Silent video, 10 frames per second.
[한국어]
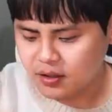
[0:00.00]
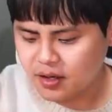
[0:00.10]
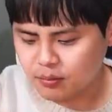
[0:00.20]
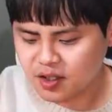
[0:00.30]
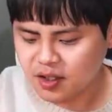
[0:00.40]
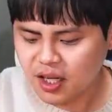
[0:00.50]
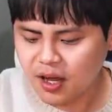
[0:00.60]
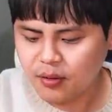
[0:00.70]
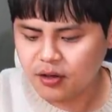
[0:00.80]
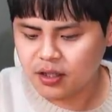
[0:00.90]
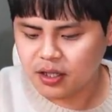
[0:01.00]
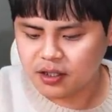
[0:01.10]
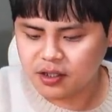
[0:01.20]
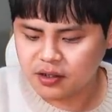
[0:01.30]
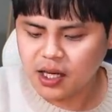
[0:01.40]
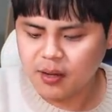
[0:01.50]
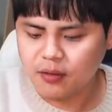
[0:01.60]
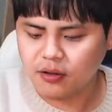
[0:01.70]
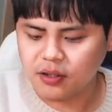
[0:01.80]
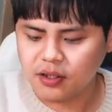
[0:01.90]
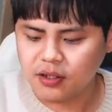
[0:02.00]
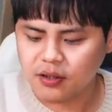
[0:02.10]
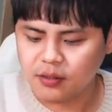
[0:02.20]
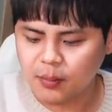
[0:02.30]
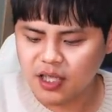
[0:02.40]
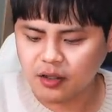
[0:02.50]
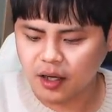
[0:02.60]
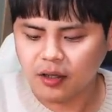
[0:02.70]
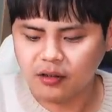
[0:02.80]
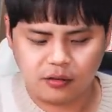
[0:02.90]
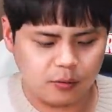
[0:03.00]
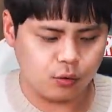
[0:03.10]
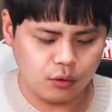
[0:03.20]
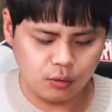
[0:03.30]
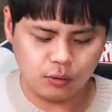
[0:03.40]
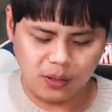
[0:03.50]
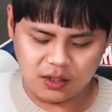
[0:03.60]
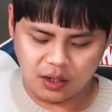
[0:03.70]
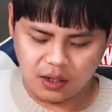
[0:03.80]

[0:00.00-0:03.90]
그냥 진라면이랑 신라면이 맛이 다른 그 정도로 맛이